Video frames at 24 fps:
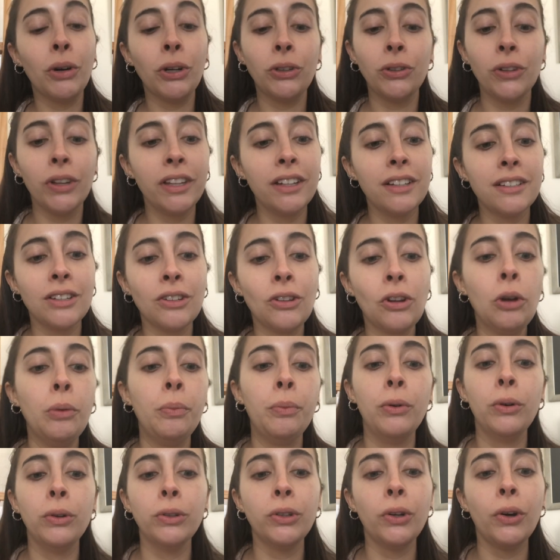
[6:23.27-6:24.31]
estoy diciendo los
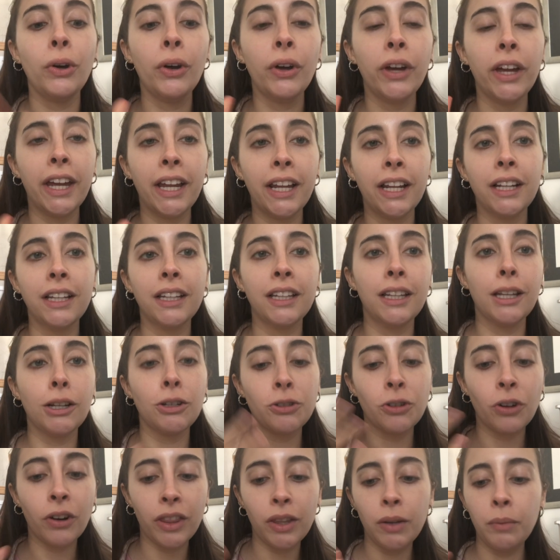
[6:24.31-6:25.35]
productos en
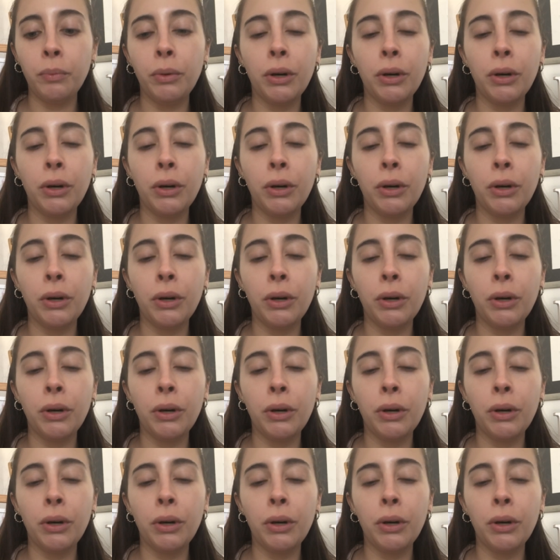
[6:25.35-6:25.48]
desorden,